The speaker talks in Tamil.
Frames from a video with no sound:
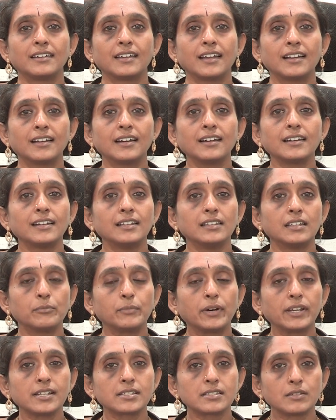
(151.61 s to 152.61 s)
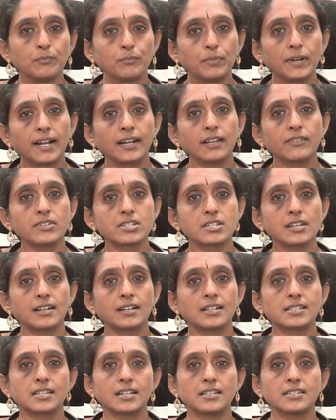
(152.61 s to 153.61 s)
ஏன்னா இந்த மாதிரி சிம்பிளான
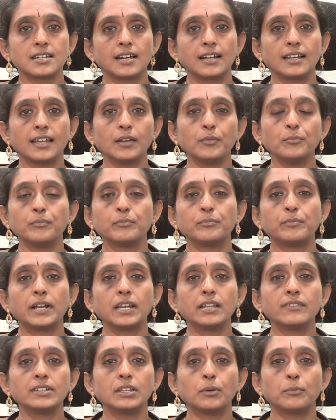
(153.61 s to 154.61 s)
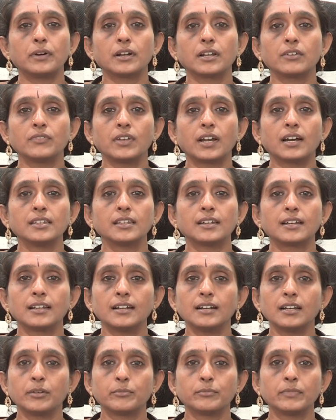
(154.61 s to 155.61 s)
விஷயங்கள் செஞ்சாலே பலவிதமான வியாதிகளை
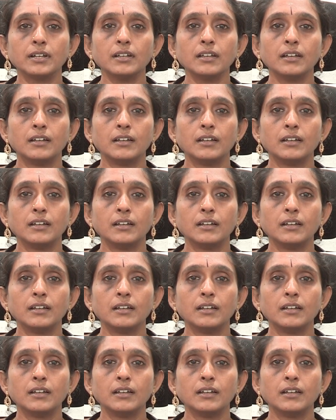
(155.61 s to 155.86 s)
நம்ம